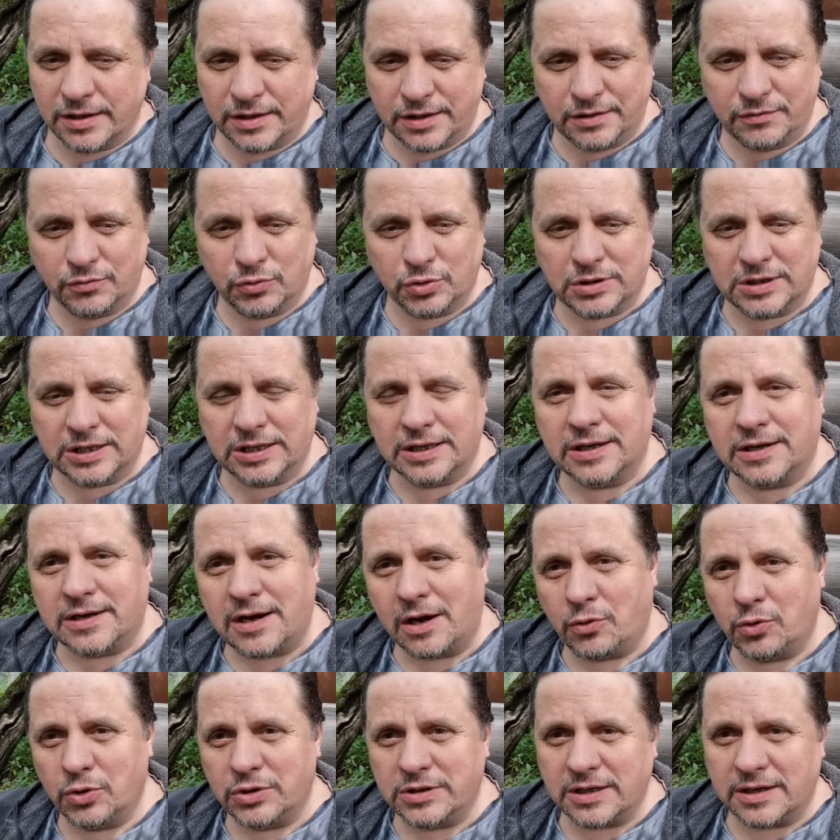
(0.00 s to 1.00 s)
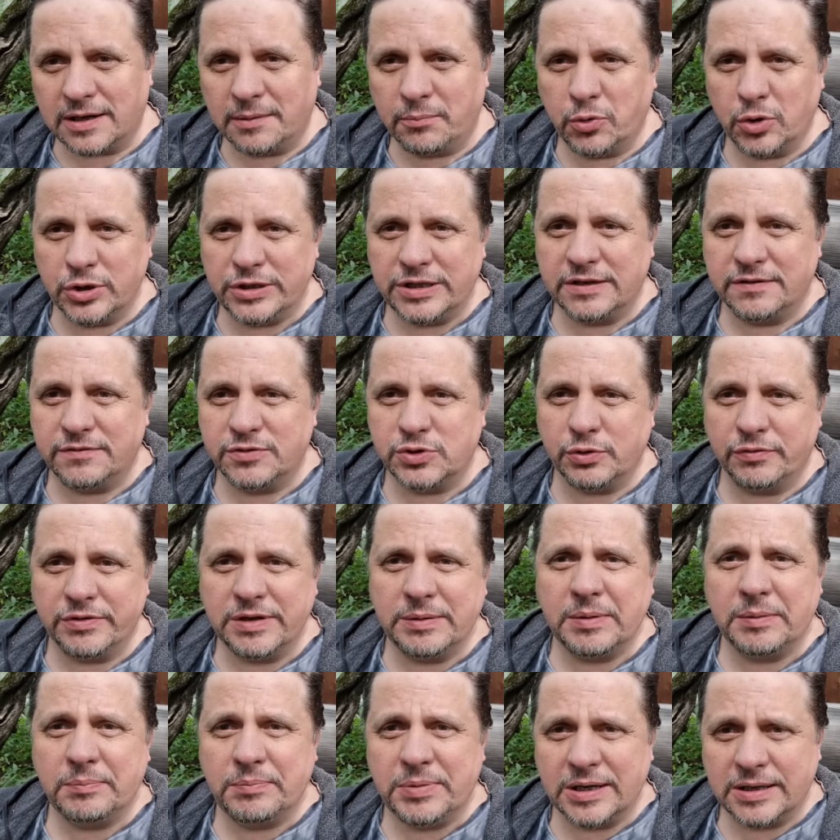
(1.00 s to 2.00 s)
И вот какой-то работник все
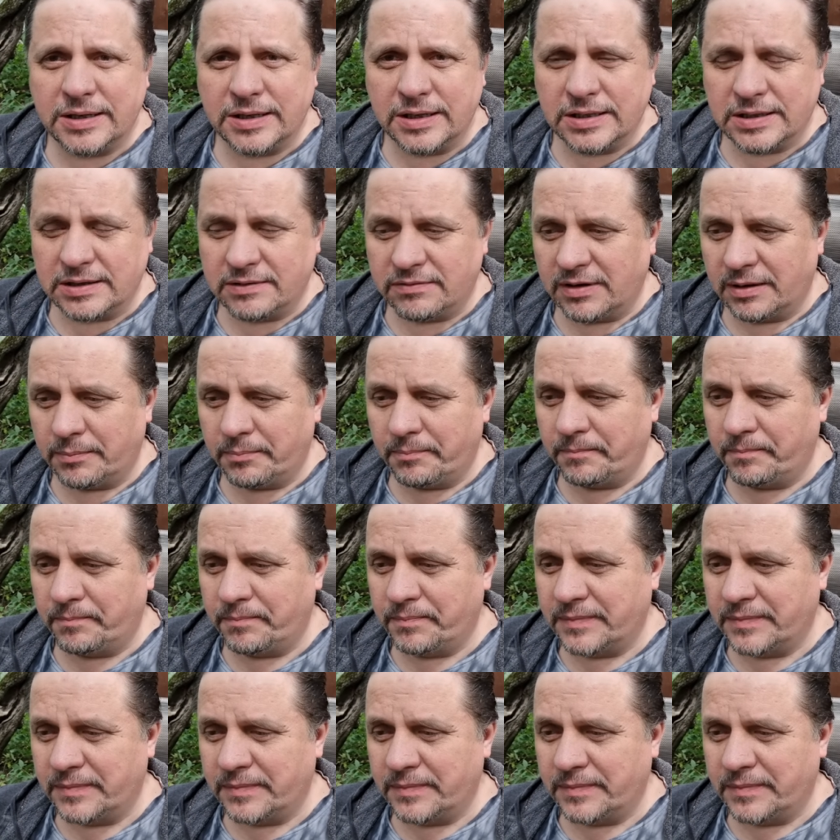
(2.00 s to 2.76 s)
время бегает к вам,